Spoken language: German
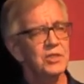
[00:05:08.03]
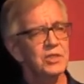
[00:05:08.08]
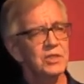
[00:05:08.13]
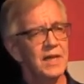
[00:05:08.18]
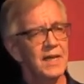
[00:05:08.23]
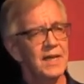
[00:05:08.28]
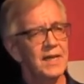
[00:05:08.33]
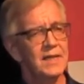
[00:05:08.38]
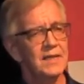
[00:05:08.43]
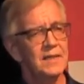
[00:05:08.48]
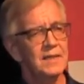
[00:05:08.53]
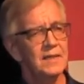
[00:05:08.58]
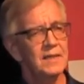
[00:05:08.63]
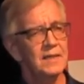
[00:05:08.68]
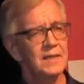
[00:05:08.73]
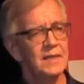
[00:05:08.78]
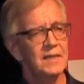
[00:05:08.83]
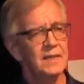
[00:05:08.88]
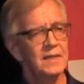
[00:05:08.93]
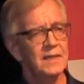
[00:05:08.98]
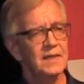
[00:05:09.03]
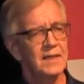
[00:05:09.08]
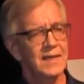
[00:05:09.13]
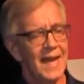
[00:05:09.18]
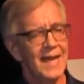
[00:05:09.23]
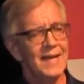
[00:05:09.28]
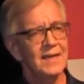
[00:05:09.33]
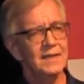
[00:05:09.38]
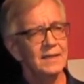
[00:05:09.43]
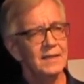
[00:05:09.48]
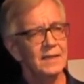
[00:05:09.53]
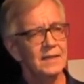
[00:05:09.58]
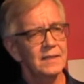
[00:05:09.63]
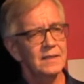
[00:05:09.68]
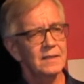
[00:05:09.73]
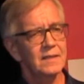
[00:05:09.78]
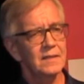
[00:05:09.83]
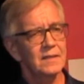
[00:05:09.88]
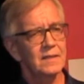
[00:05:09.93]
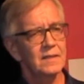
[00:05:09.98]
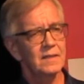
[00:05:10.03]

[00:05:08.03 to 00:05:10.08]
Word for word: Stellen kleingeredet.